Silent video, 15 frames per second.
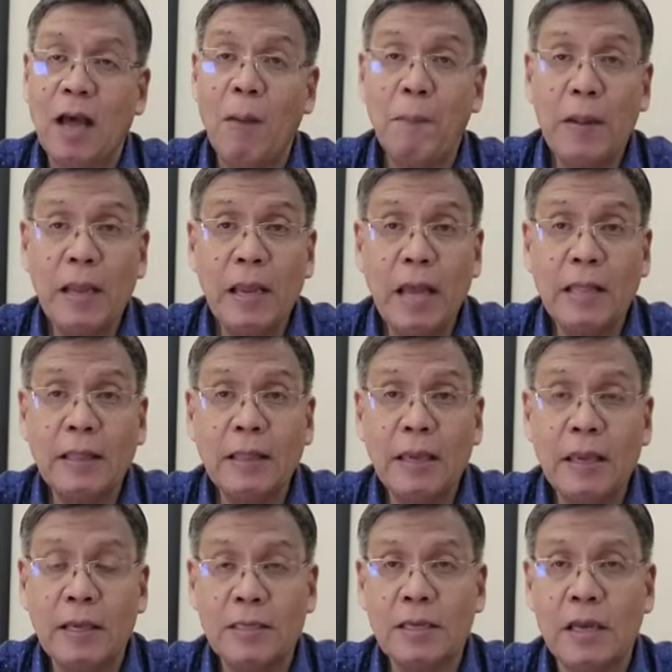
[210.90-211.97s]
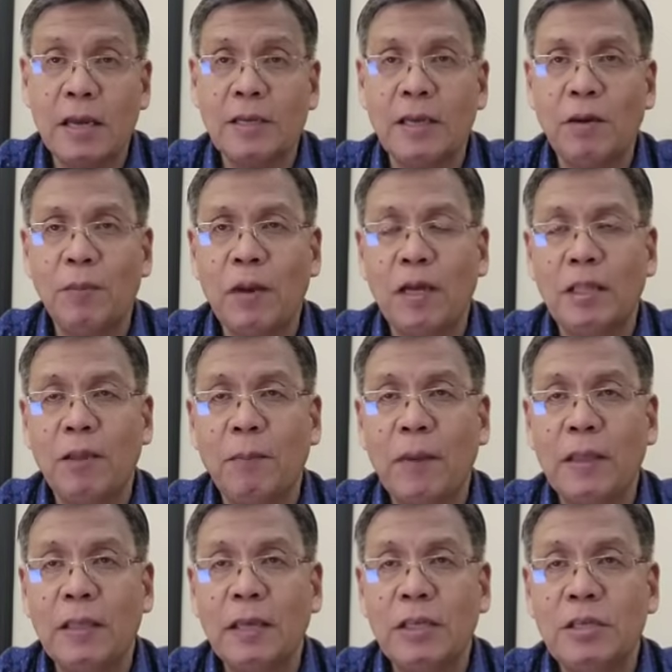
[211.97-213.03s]
aplikante at sa kanyang mga
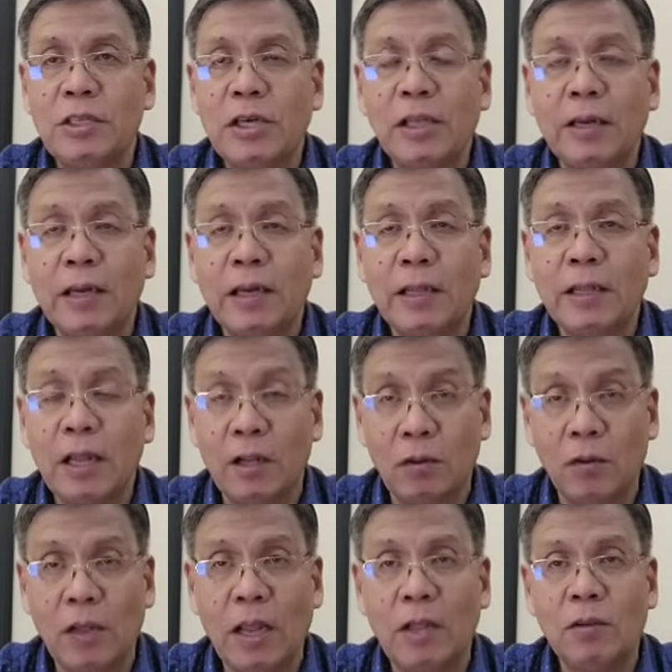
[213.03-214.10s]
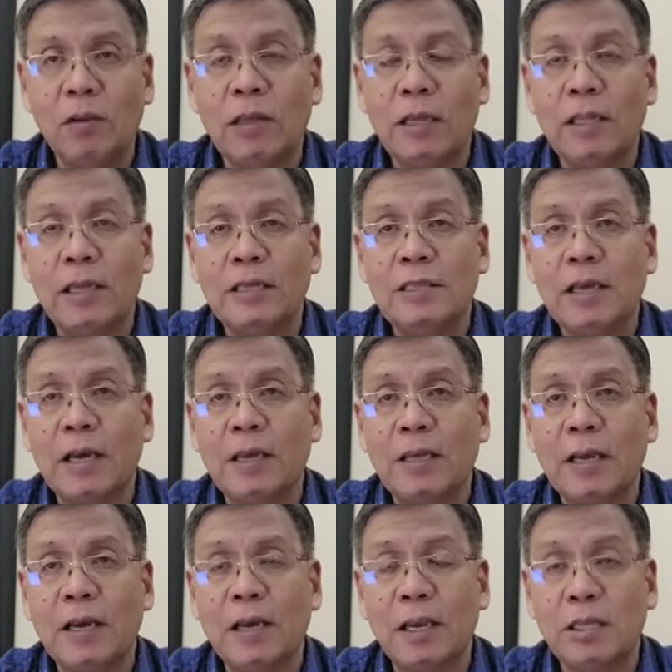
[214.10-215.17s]
dependent children, lalong-lalo na din sa
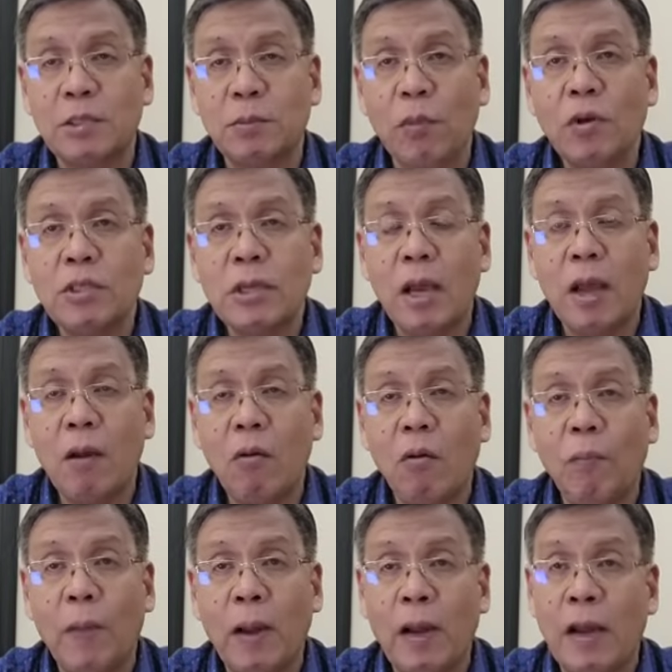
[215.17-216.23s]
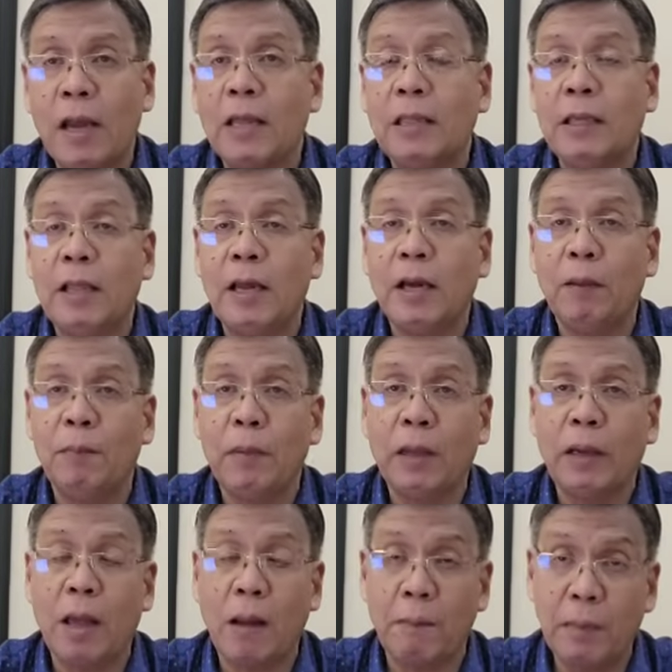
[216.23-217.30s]
kanyang esposa upang kanilang
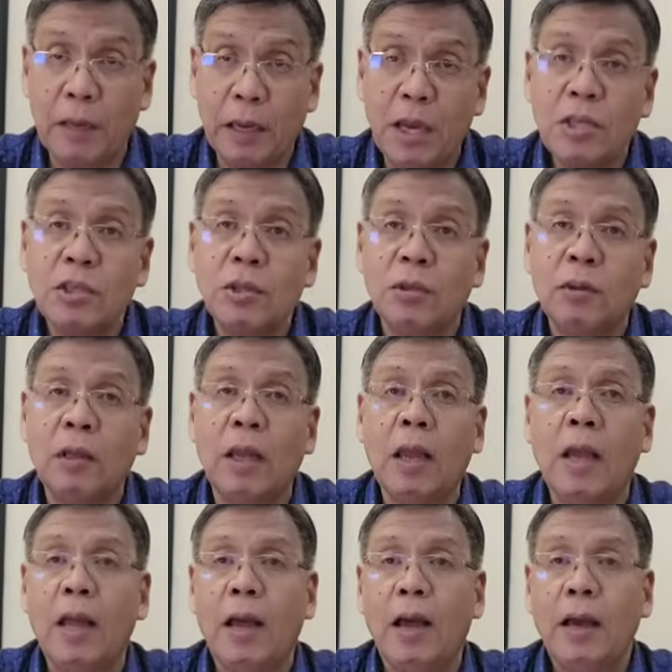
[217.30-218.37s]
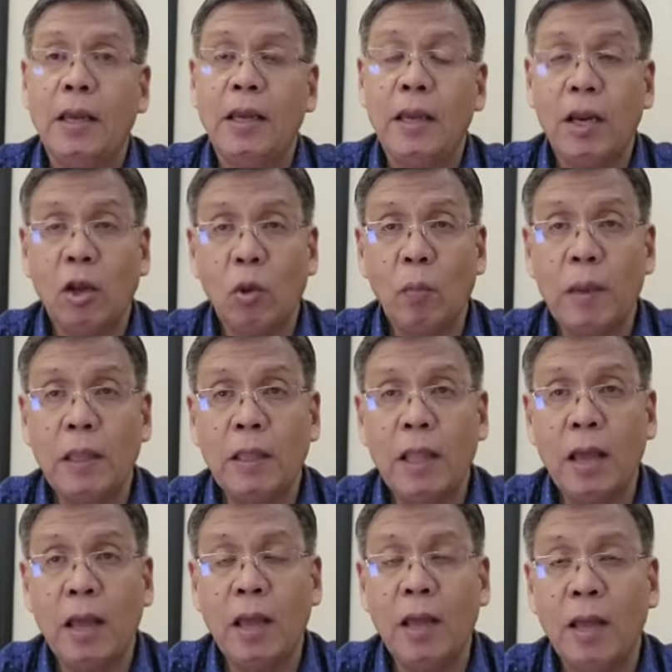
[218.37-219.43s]
application ay
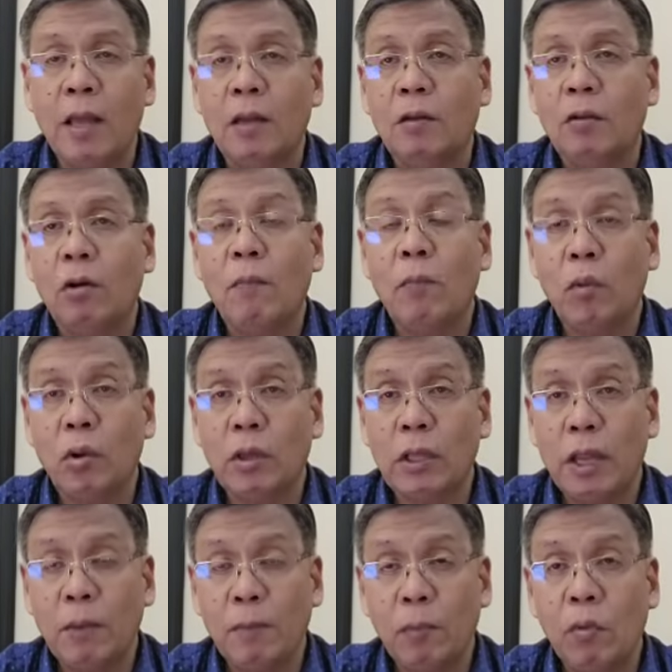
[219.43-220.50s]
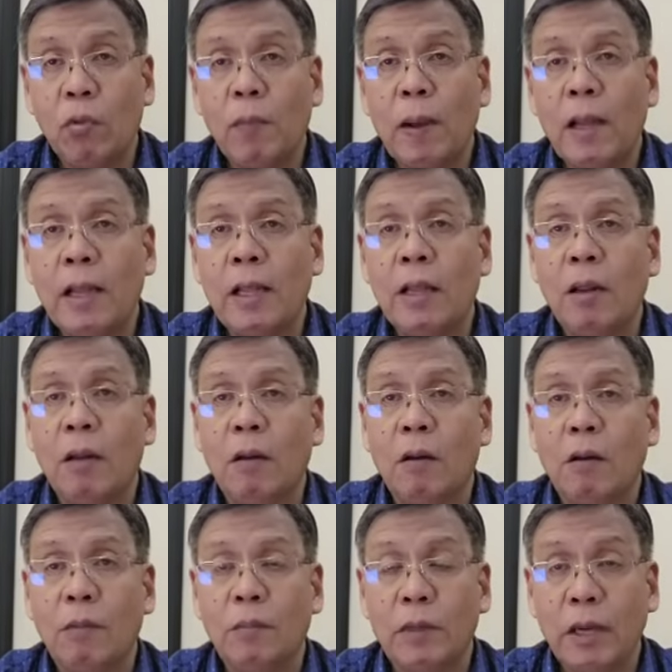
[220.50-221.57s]
irekomenda no for the approval
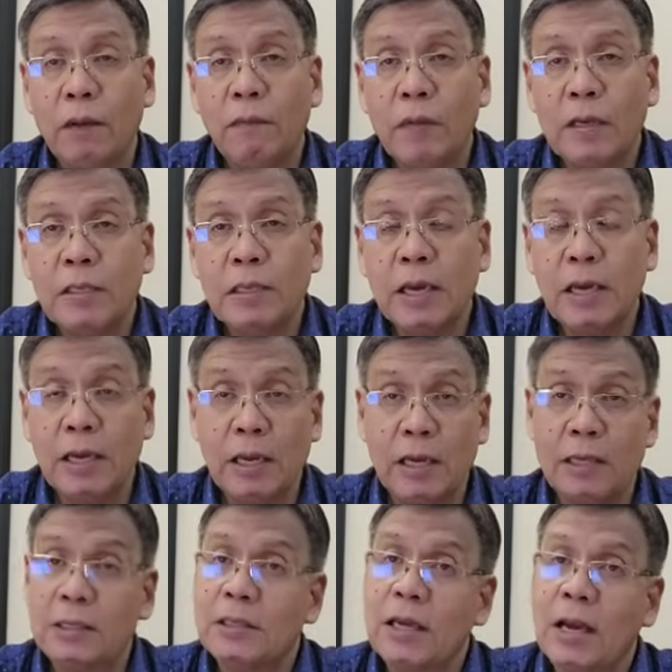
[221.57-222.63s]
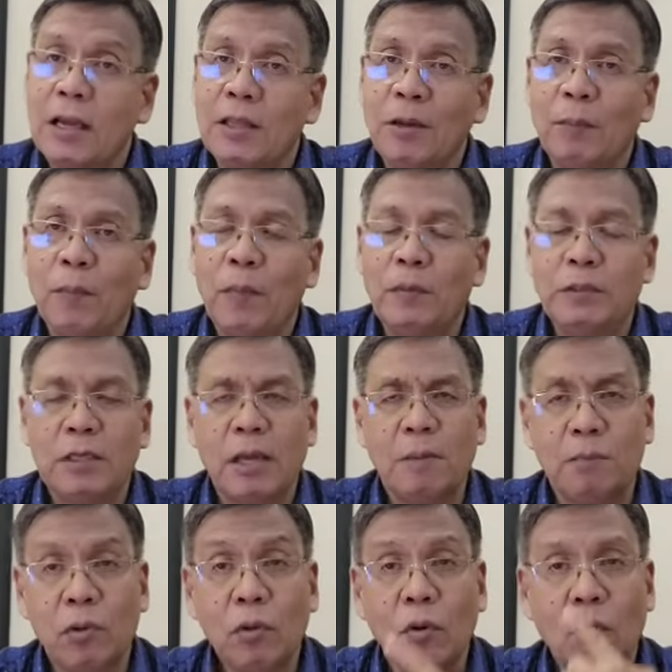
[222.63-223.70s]
of their visa sa
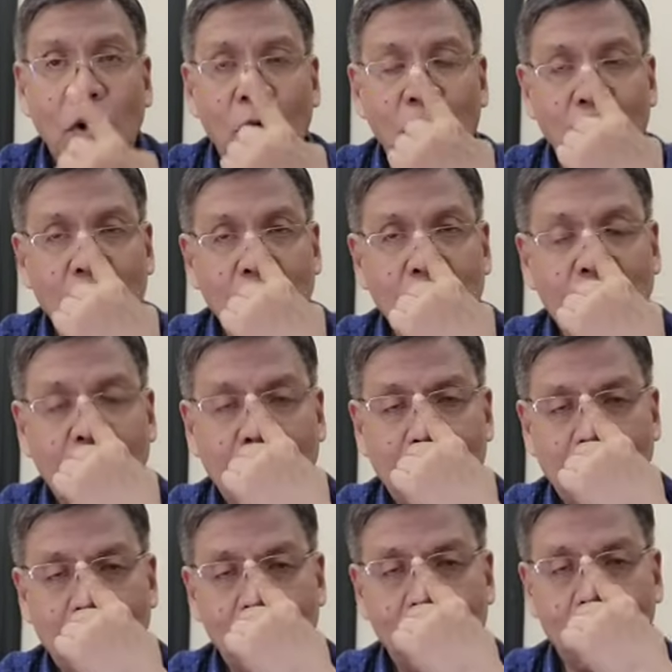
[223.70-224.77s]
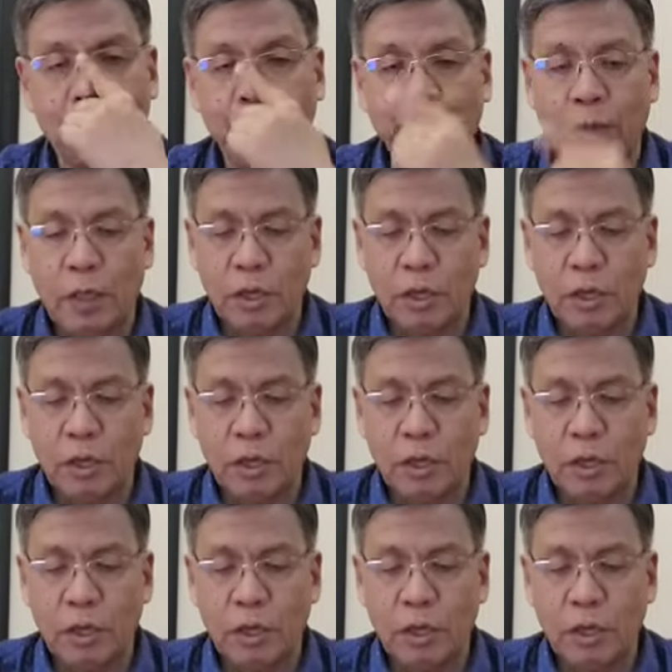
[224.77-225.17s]
sa Bureau of Immigration.